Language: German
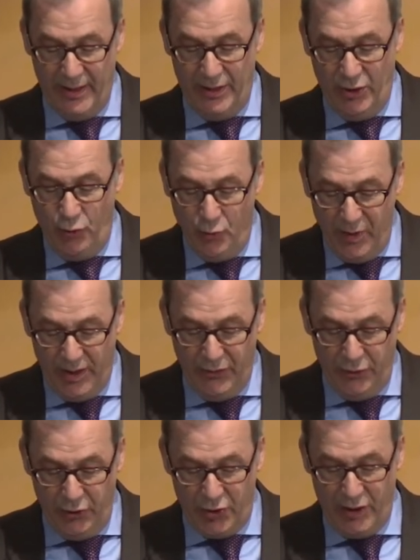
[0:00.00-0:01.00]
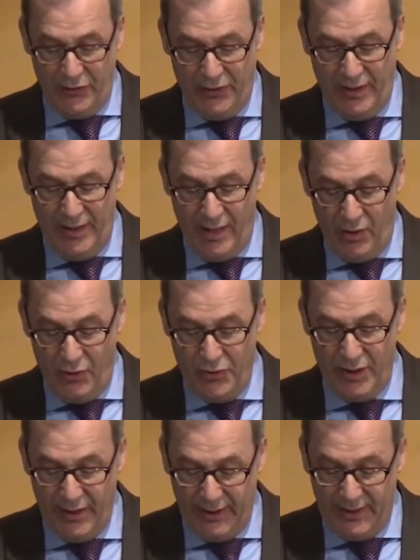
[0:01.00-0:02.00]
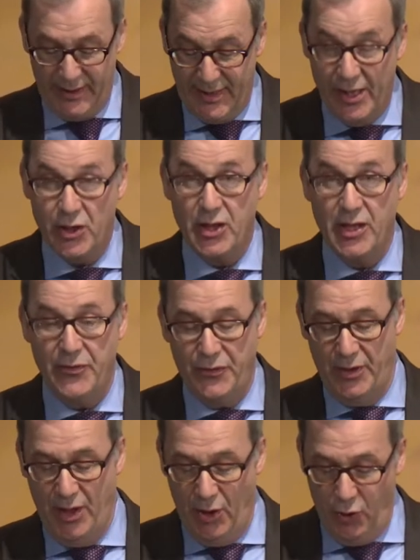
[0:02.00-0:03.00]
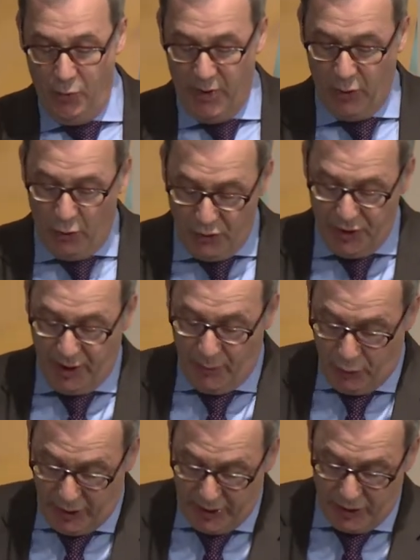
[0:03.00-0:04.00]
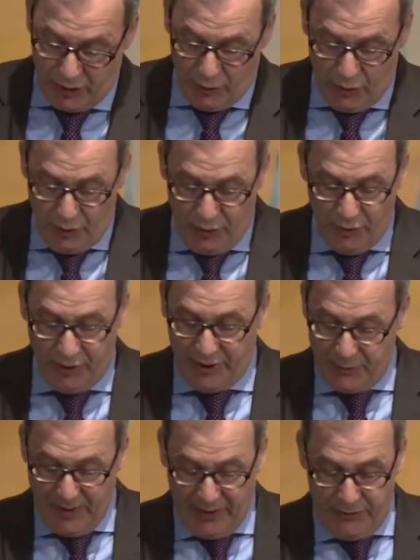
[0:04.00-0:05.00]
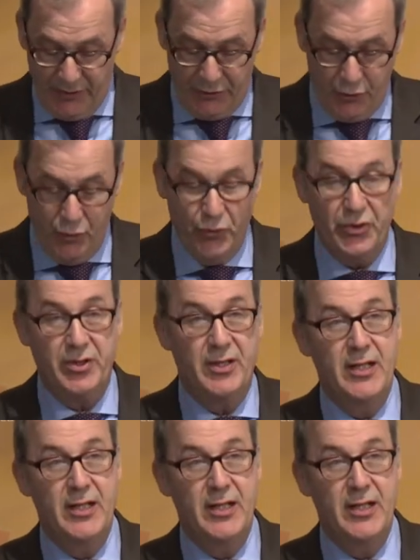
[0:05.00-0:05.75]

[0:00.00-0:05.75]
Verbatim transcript: die über die Wirtschaft hinaus in der Gesellschaft über große Reputation und Respekt verfügt,